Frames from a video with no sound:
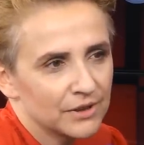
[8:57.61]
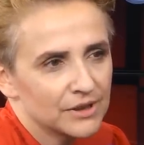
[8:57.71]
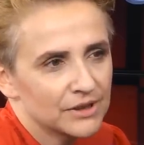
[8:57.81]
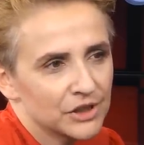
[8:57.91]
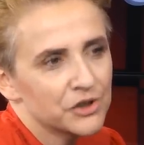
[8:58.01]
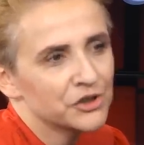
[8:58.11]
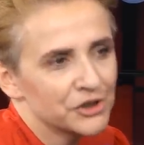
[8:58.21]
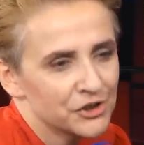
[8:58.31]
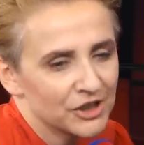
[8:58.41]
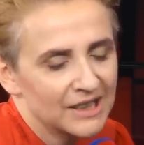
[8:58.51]
więc cieszę
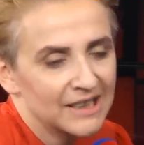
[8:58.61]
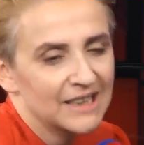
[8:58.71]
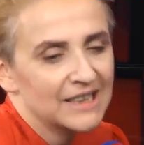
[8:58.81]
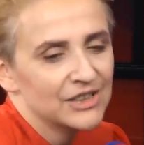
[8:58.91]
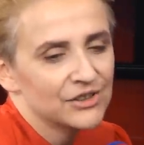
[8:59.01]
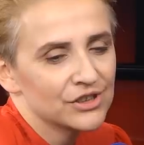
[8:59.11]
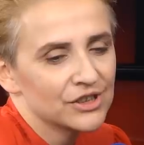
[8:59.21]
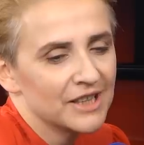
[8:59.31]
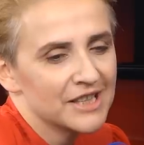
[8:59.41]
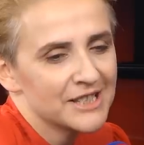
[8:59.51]
się, że,
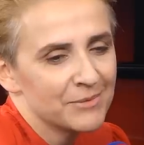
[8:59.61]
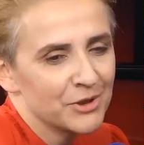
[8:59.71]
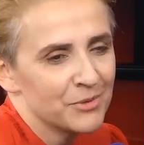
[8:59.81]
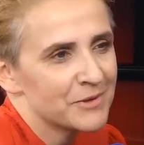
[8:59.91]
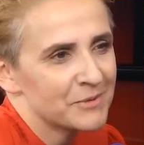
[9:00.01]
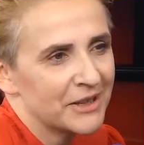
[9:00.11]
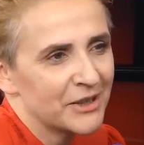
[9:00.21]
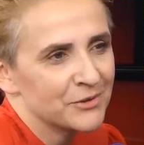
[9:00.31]
że jest ze mną i mnie wspiera